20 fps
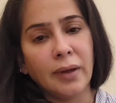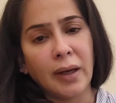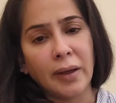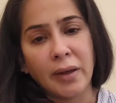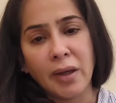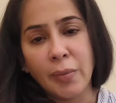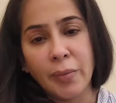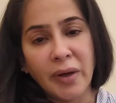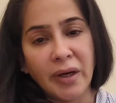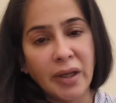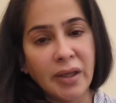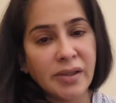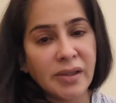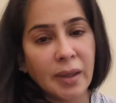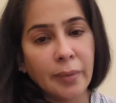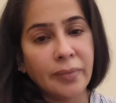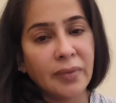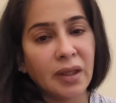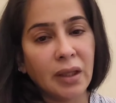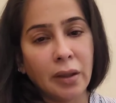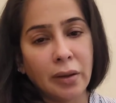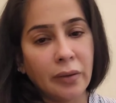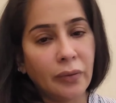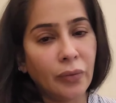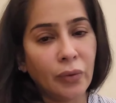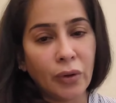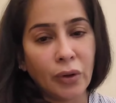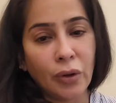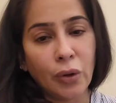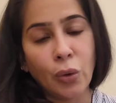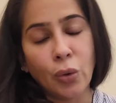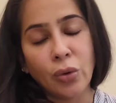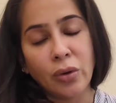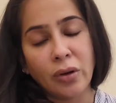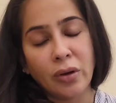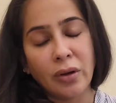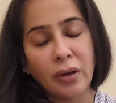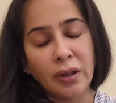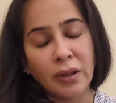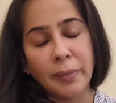லக்கி மணி சம்திங் ஒரு
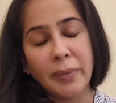லோன் uh,